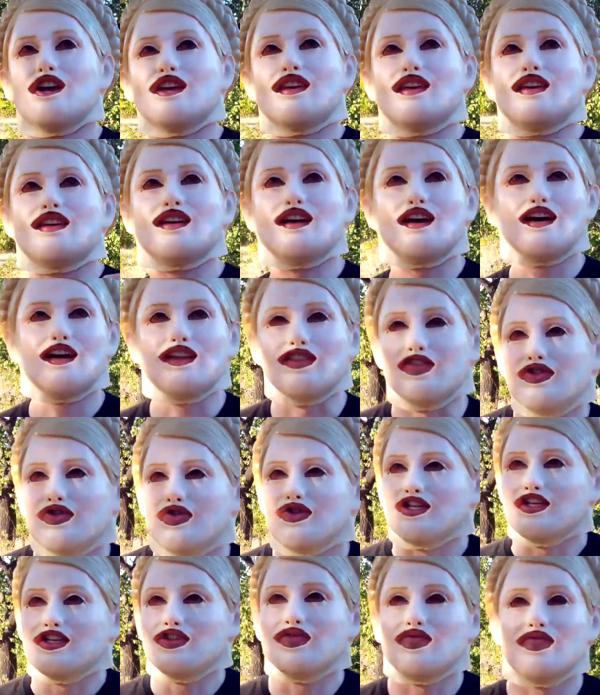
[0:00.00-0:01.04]
Хикан,
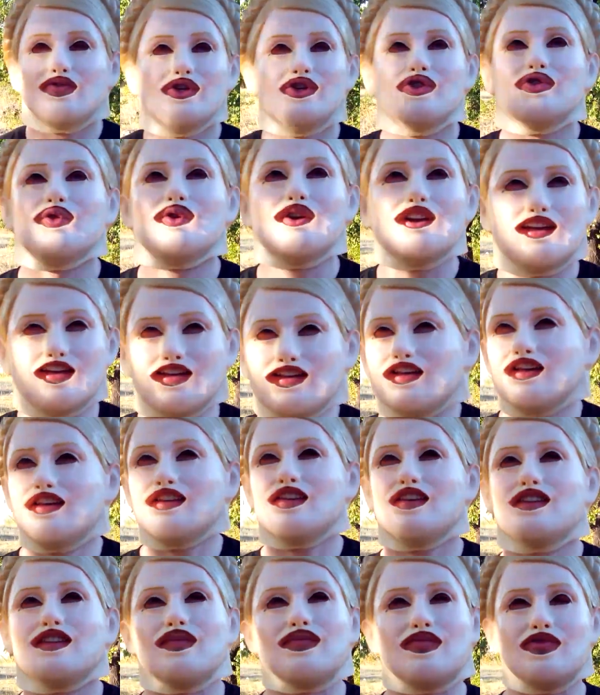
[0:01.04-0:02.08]
ты вот только
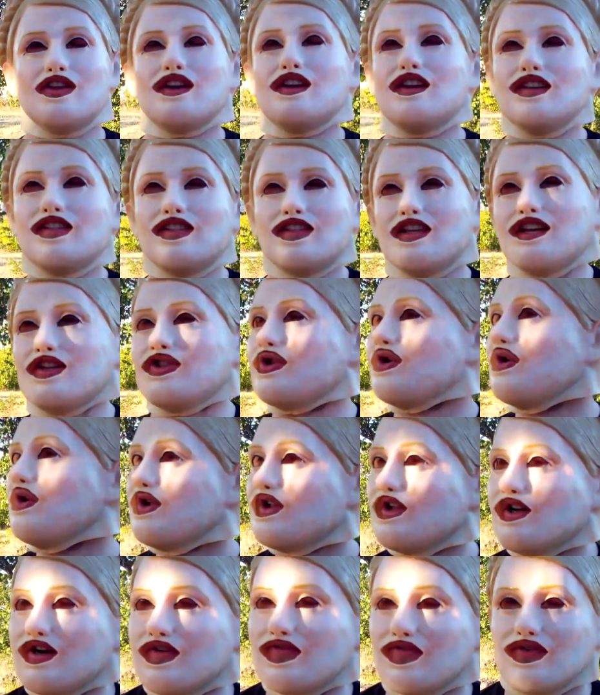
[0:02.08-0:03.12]
найди там 300
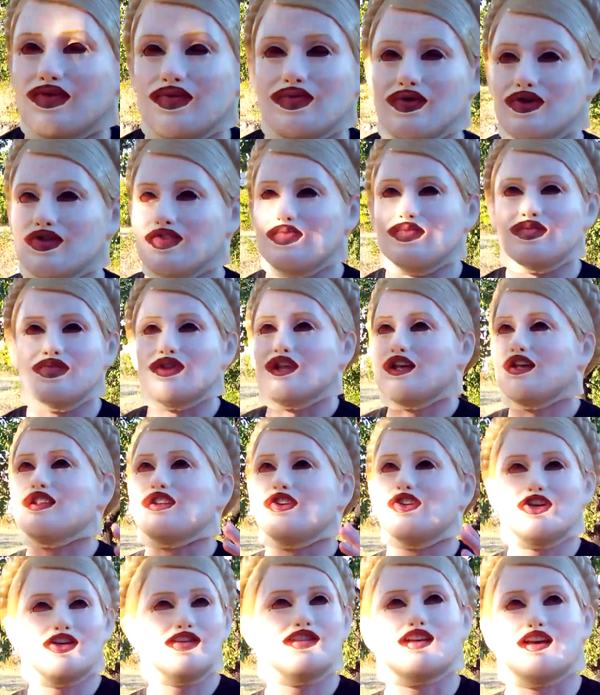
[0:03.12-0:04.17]
долларов, вот ты
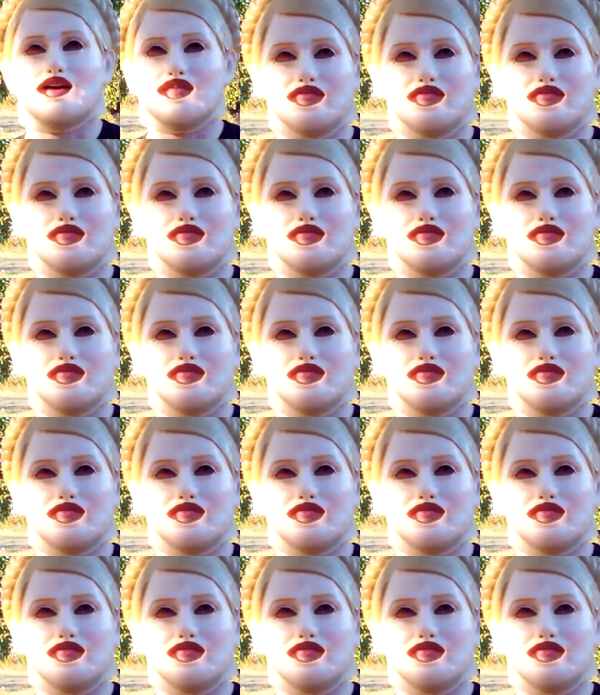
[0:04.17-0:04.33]
сейчас